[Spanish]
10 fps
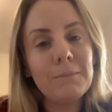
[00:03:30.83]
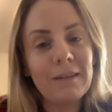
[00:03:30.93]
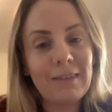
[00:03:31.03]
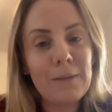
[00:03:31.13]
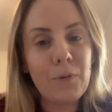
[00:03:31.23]

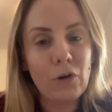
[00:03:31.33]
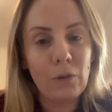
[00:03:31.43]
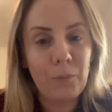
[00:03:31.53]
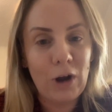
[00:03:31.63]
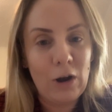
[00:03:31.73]
va a ser
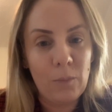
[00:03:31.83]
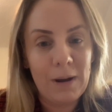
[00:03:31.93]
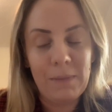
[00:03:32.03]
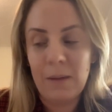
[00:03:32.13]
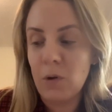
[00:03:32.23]
por, el
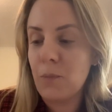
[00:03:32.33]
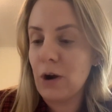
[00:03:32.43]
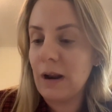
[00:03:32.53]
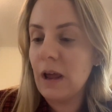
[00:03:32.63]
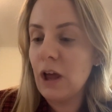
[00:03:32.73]
hombre mismo,
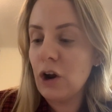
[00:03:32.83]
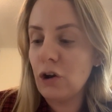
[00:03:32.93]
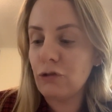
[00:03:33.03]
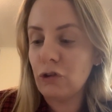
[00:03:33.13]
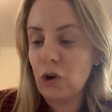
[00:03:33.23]
por
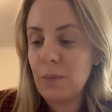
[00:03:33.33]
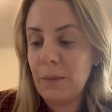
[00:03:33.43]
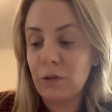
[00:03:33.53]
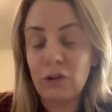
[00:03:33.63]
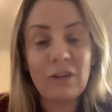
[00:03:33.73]
nosotros
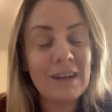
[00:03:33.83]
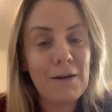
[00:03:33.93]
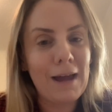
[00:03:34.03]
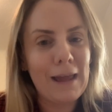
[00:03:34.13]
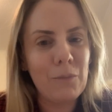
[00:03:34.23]
mismos. Entonces
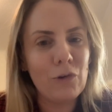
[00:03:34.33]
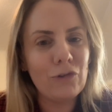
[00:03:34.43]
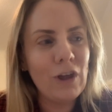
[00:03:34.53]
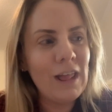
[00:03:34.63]
trabajemos,